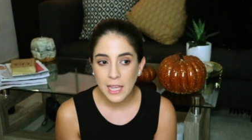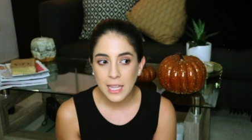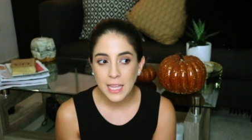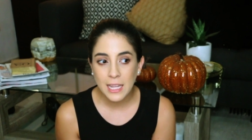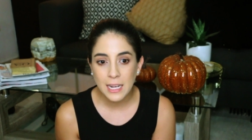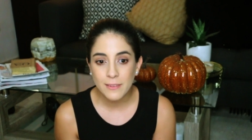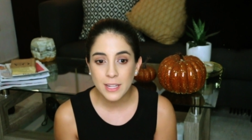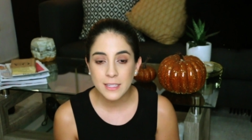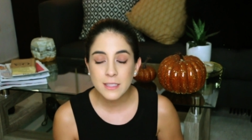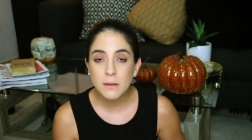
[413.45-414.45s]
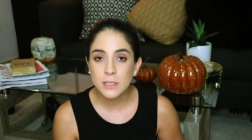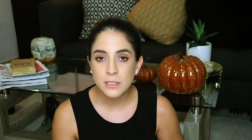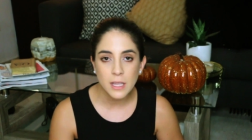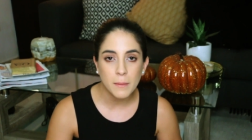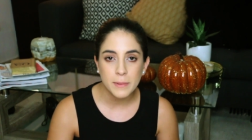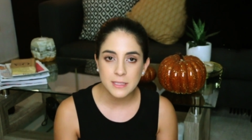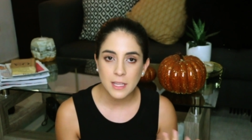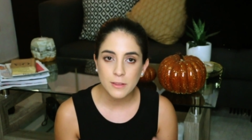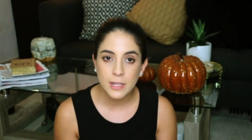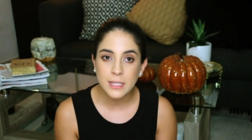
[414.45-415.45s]
y la verdad es que cuando estaba
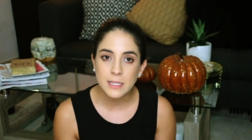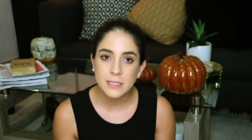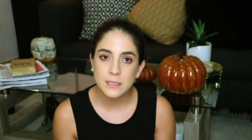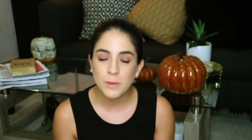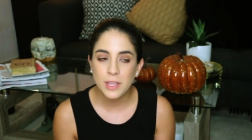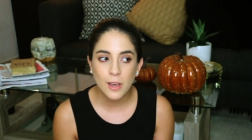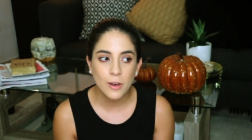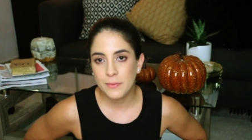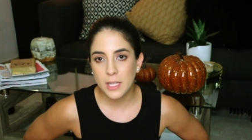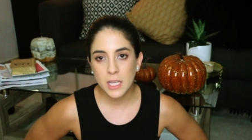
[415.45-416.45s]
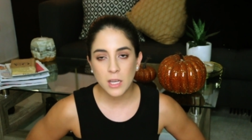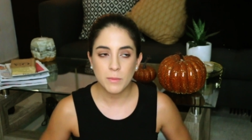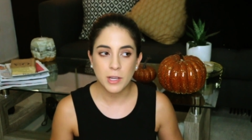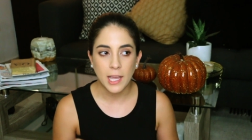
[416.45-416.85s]
pensando en hacer este video dije como que,